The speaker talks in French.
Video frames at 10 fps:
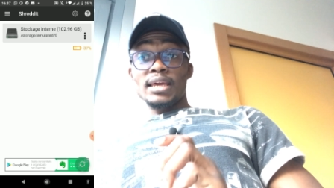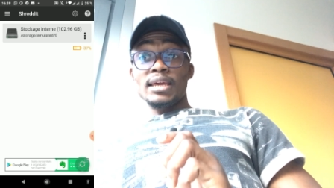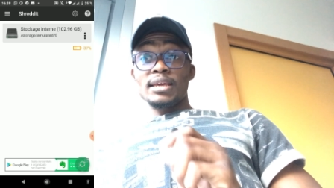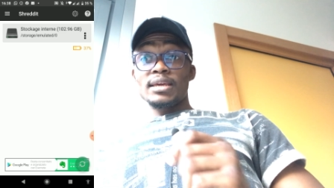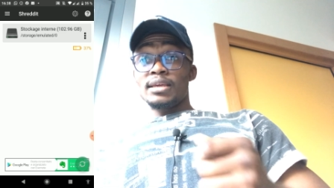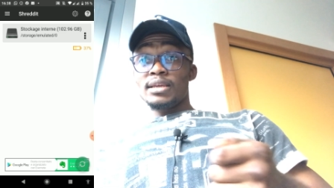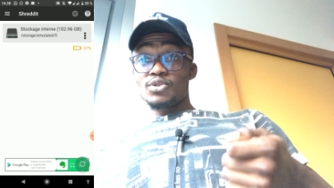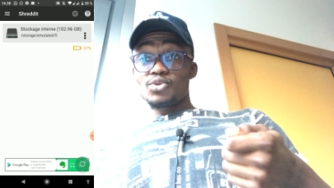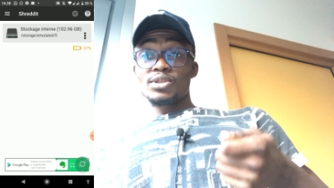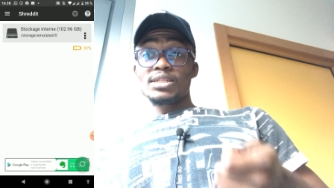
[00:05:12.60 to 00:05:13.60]
et
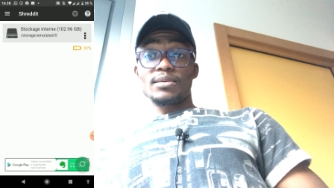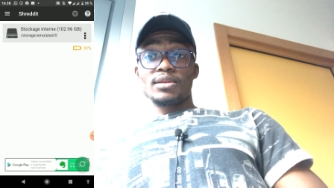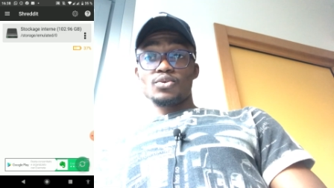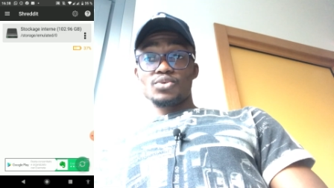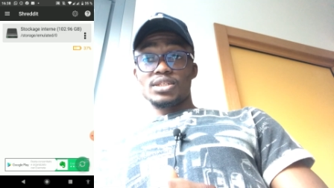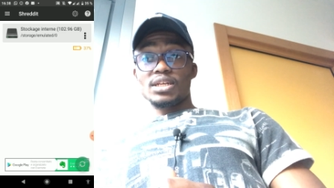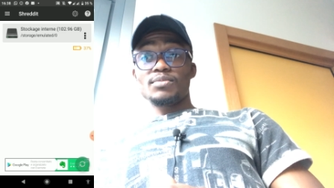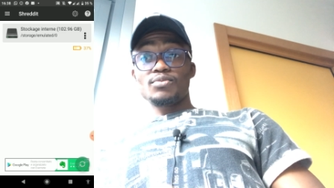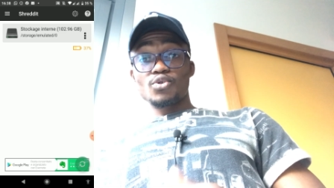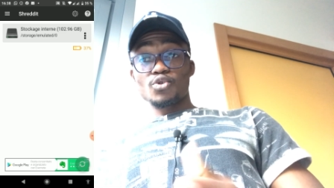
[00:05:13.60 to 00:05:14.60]
ils utilisent les
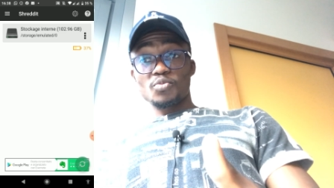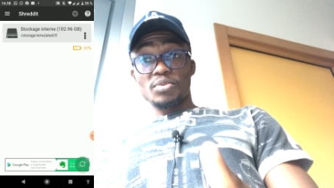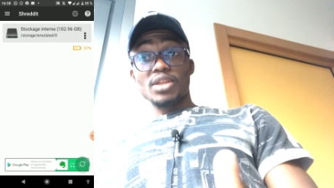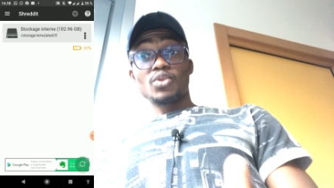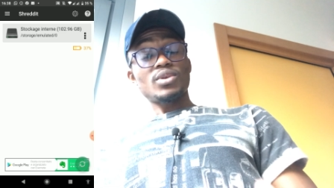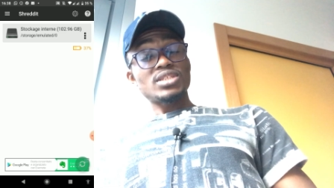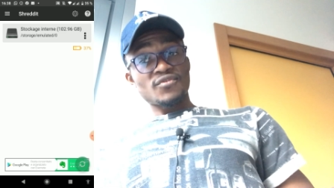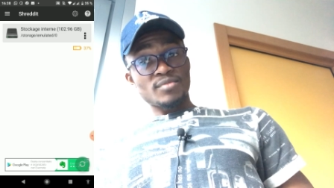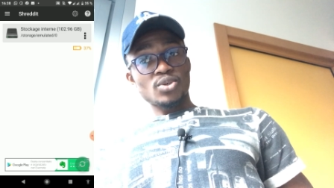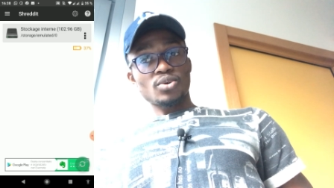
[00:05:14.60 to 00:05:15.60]
logiciels pour récupérer toutes les
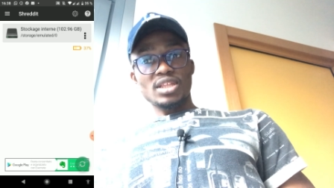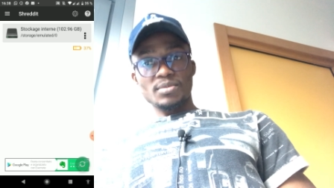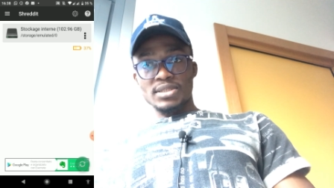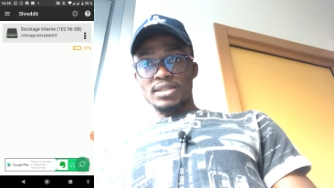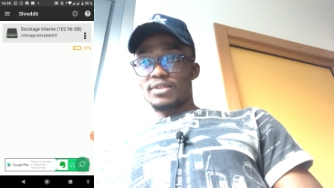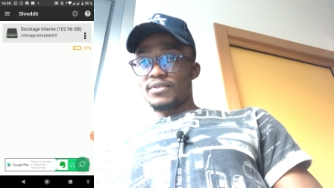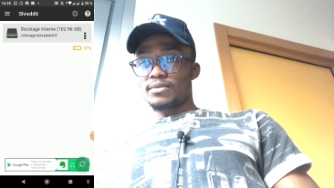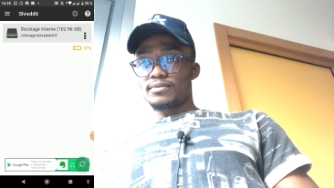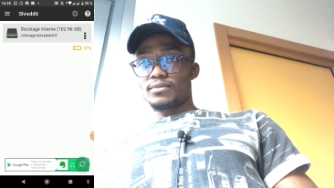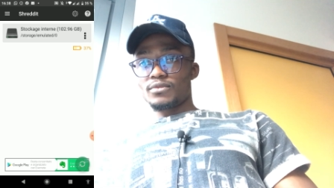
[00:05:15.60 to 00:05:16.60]
informations qui étaient présentes
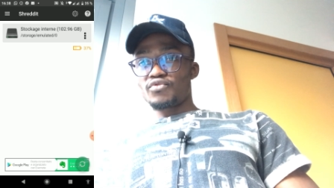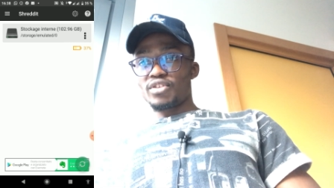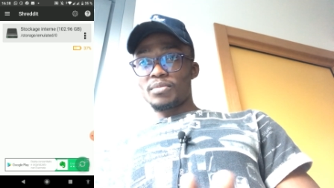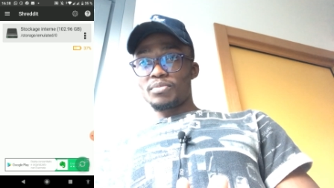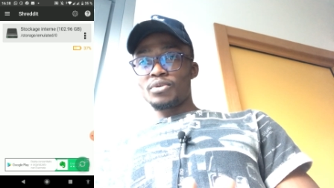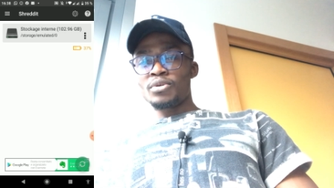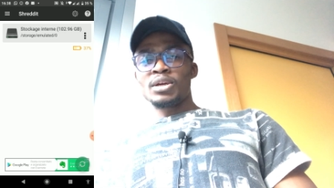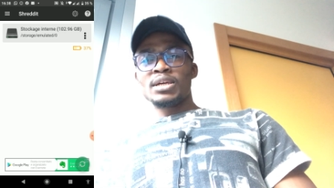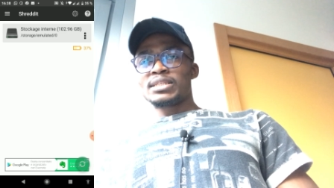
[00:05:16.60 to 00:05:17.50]
avant un peu.